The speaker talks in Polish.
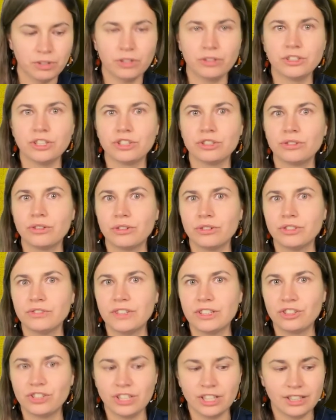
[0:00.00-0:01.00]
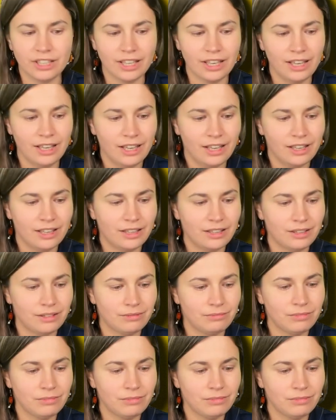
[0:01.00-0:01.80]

I chociaż to oświadczenie e,